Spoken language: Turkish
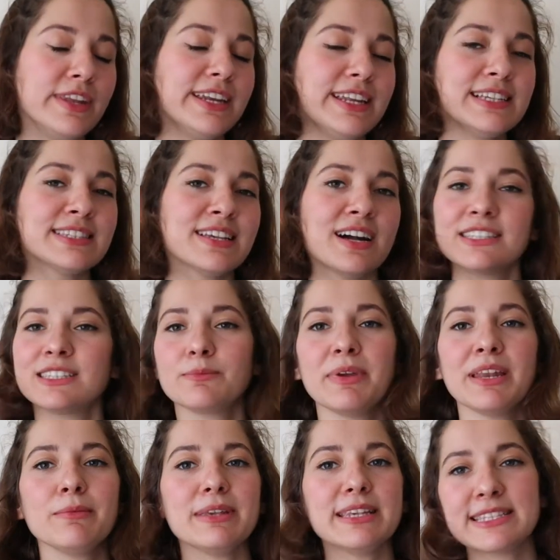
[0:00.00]
öneri ise artık
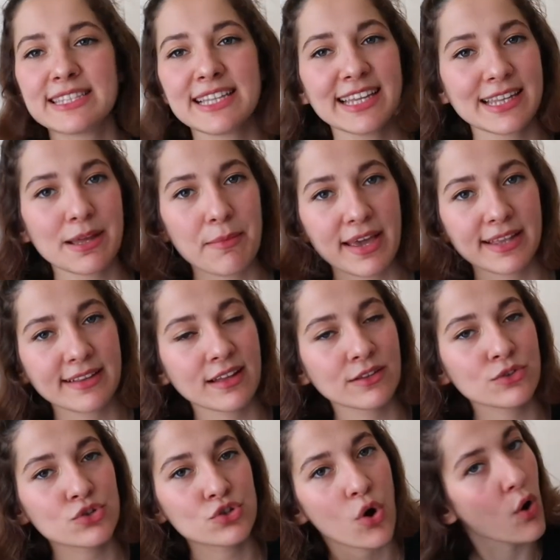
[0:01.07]
benim izleyin
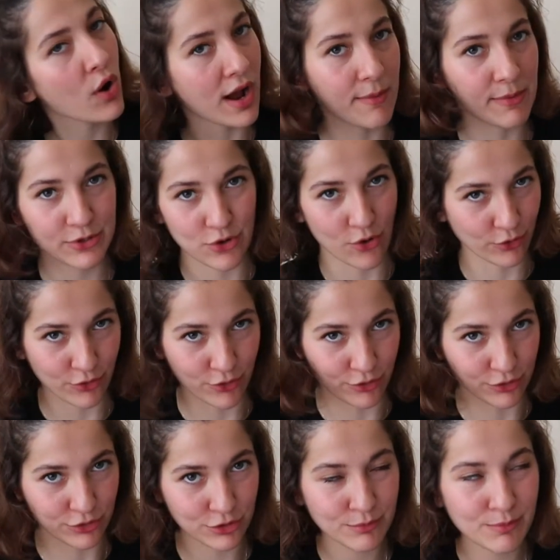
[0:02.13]
demekten çok ama çok
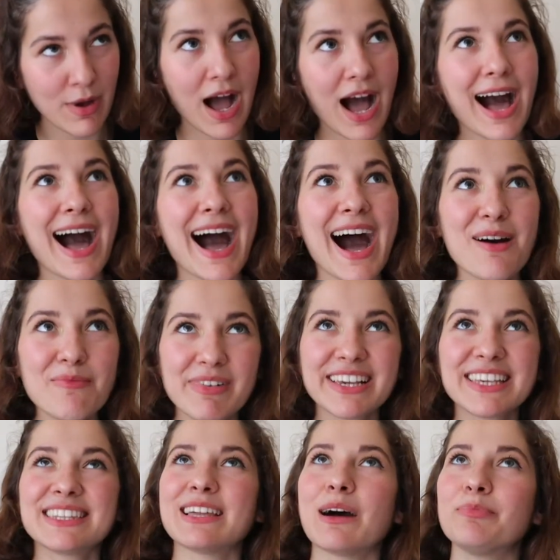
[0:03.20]
yoruldum.
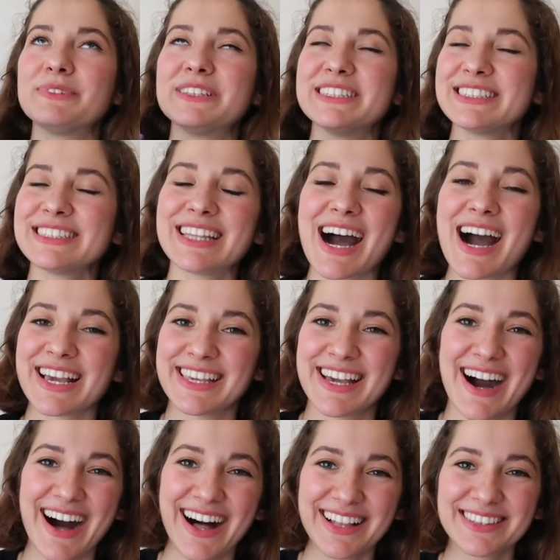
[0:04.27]
Ama kitaplarını dahi
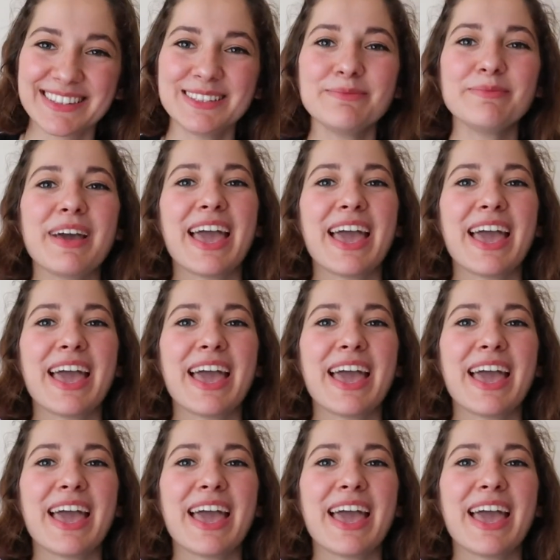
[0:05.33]
aldım